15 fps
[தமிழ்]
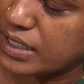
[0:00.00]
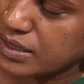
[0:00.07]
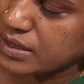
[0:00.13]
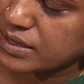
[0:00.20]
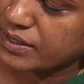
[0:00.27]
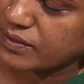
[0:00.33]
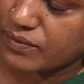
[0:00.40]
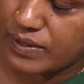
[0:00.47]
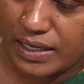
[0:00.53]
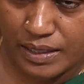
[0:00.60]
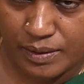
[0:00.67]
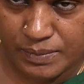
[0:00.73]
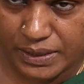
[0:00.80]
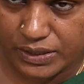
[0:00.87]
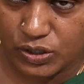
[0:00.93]
இந்த
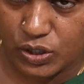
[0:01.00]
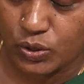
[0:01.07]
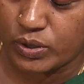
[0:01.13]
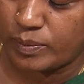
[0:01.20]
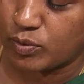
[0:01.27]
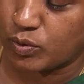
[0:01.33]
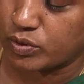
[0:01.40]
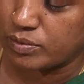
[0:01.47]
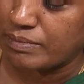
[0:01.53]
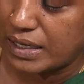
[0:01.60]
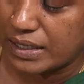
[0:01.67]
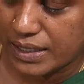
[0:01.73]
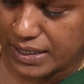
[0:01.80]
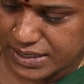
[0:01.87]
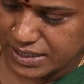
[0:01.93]
வாழை மரத்தையும் நம்ம ஒரு
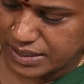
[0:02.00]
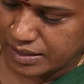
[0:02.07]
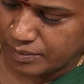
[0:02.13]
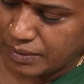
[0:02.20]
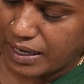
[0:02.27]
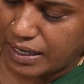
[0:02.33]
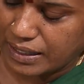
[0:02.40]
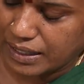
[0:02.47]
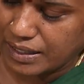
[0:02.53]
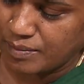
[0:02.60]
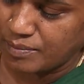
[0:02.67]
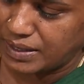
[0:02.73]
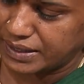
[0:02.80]
மங்கள சின்னமாக அழகாக